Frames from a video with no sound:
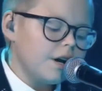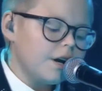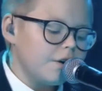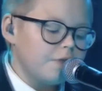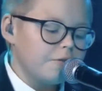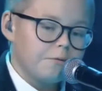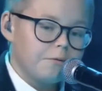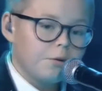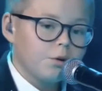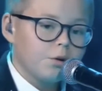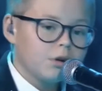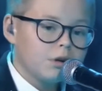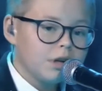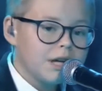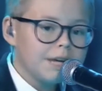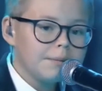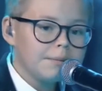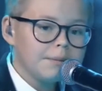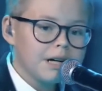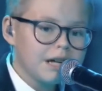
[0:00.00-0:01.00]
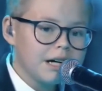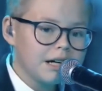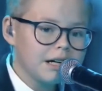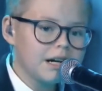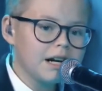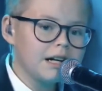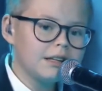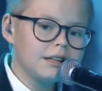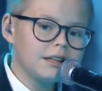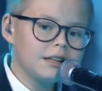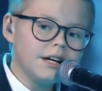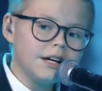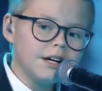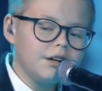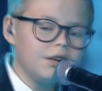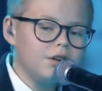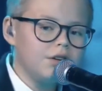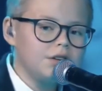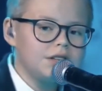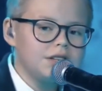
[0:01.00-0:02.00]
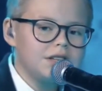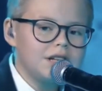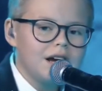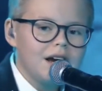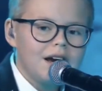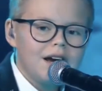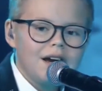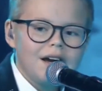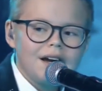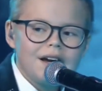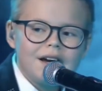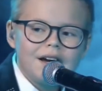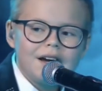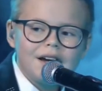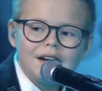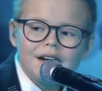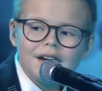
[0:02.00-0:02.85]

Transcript: в улыбках родных людей